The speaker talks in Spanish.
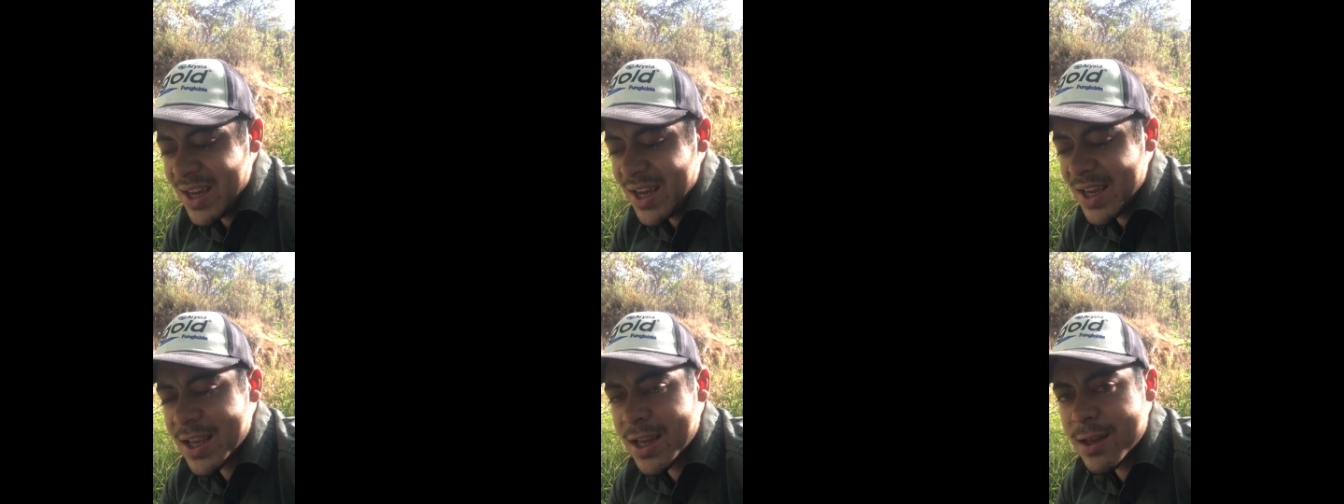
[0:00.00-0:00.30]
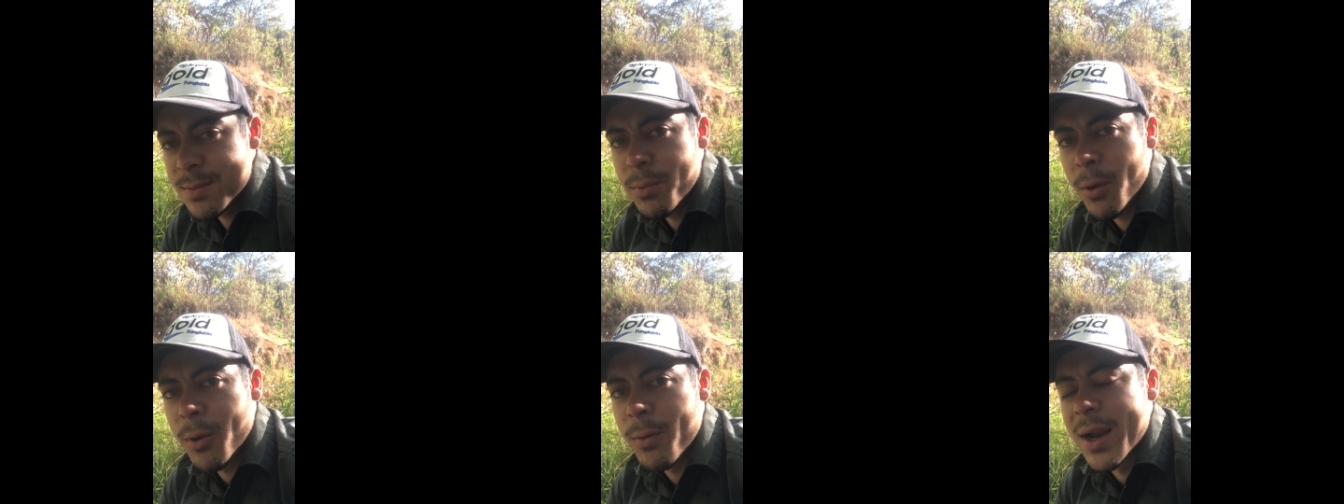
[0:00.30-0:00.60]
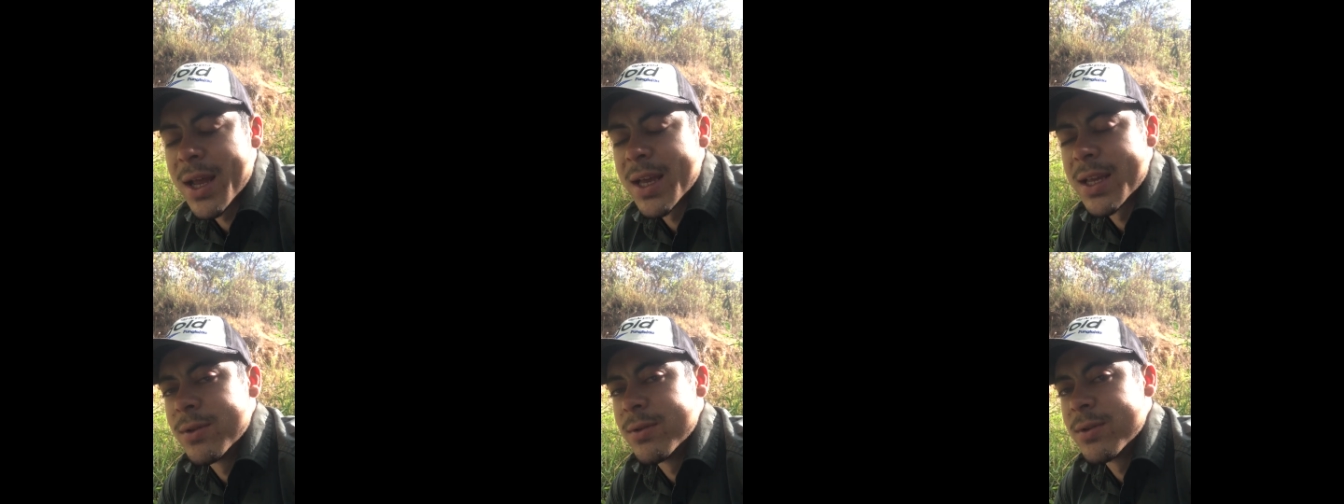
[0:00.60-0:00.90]
esas
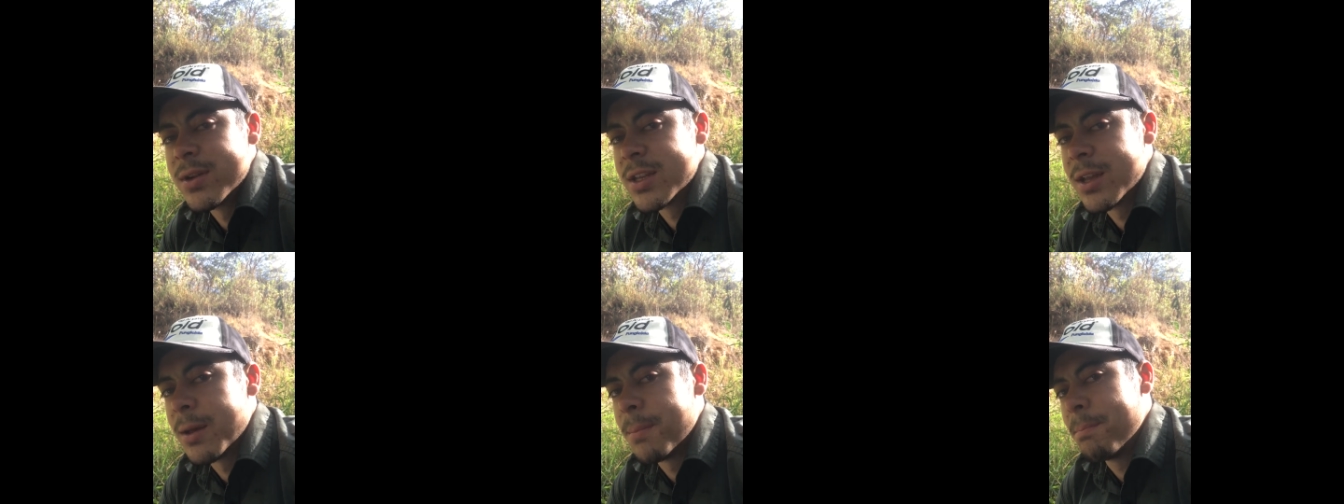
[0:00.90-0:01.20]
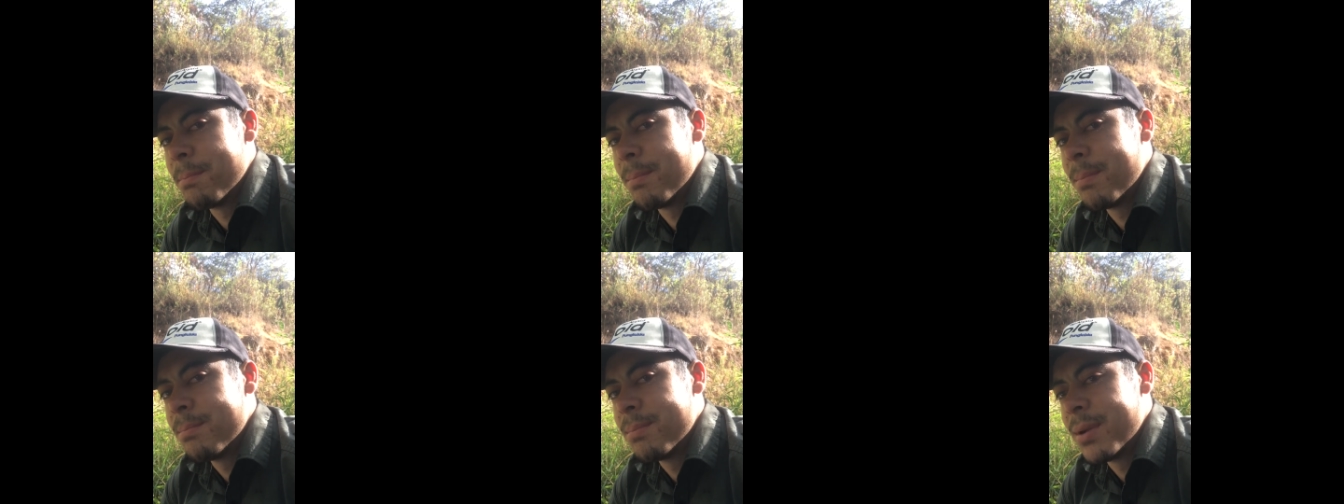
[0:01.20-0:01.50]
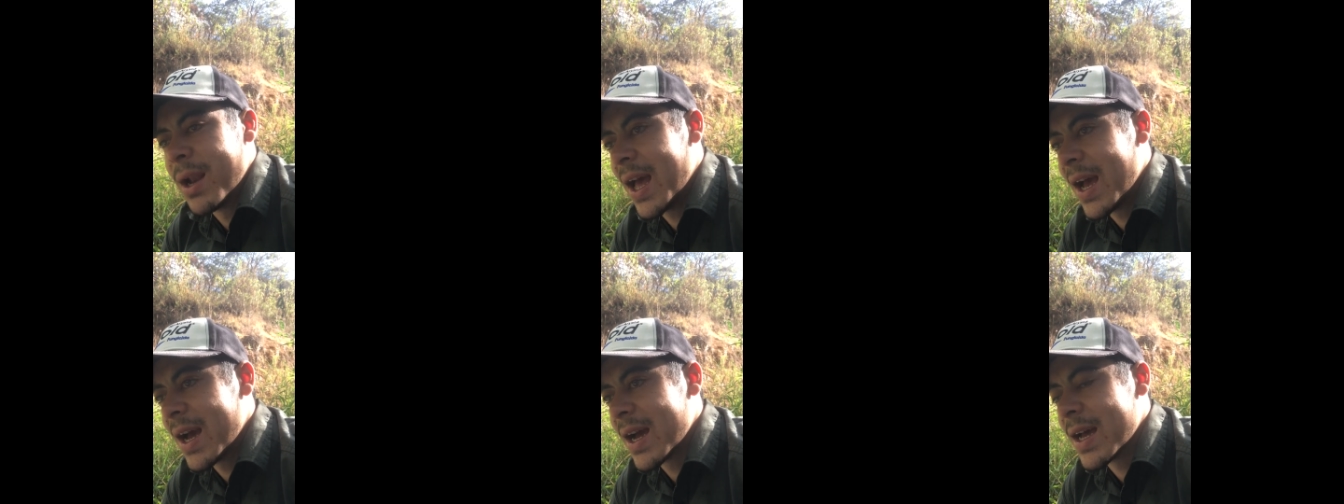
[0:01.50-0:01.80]
poblaciones de
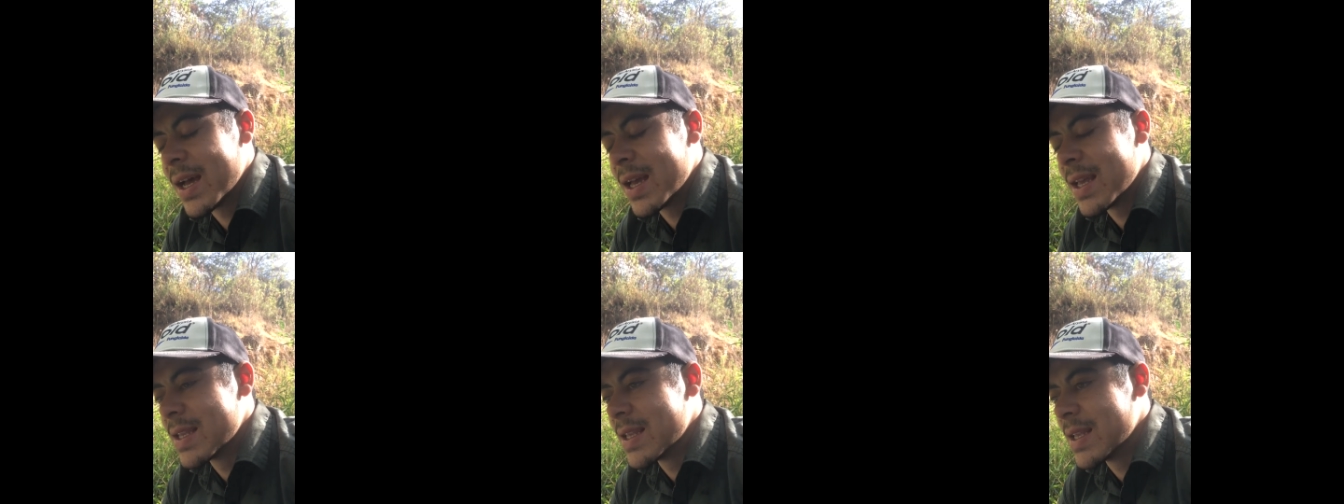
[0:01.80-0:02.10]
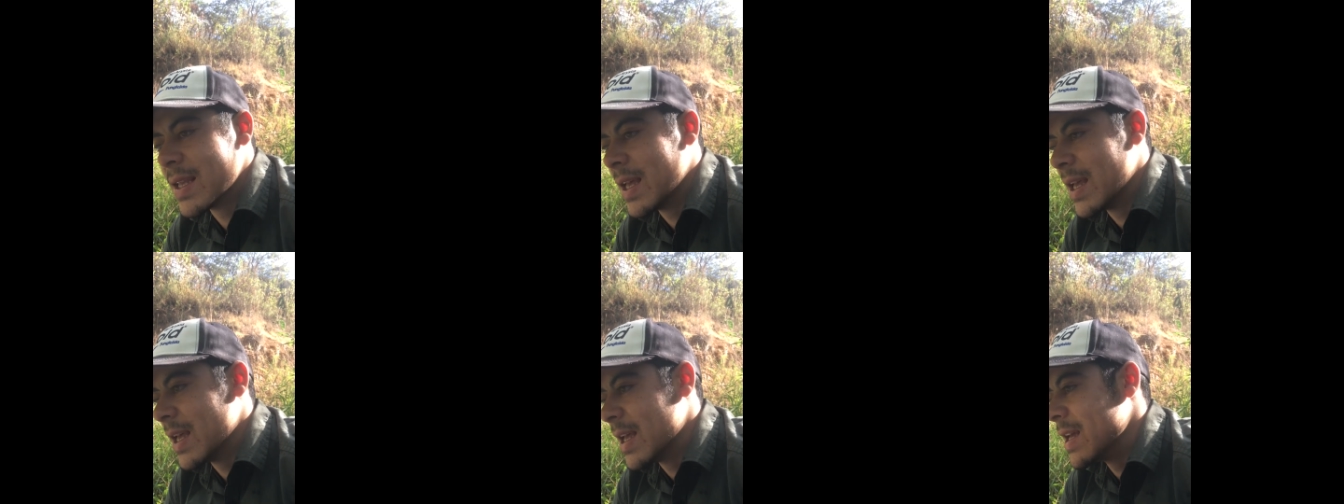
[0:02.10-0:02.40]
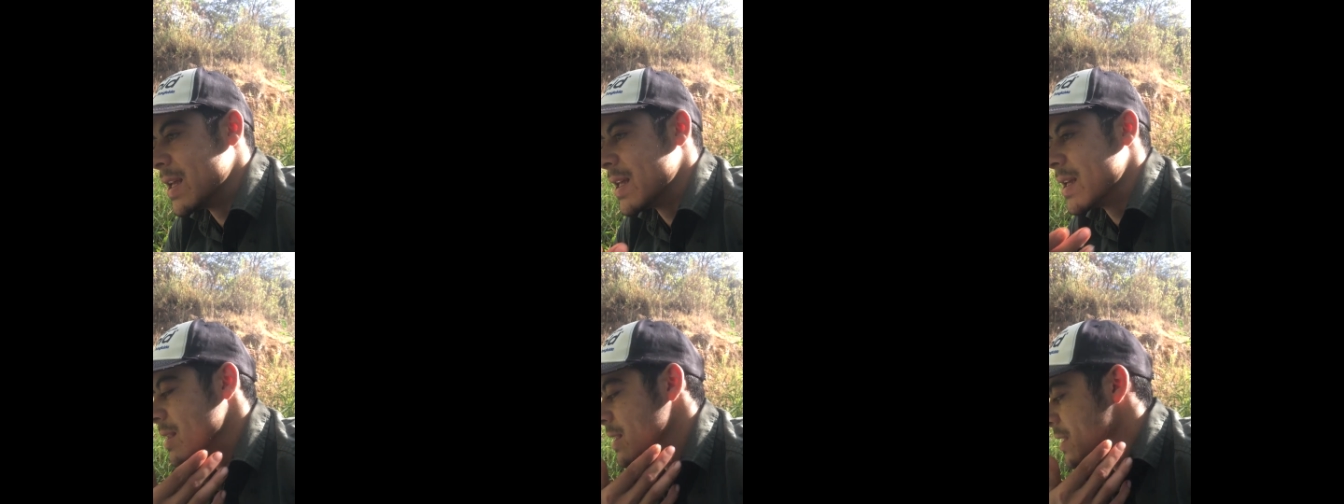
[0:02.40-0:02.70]
plagas
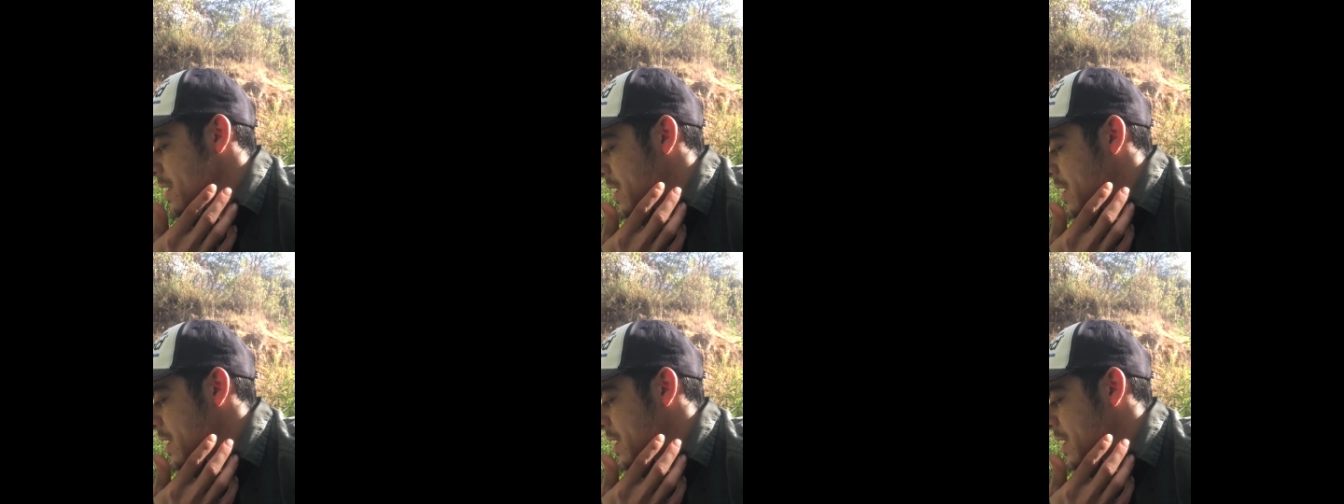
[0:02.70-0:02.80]
eh,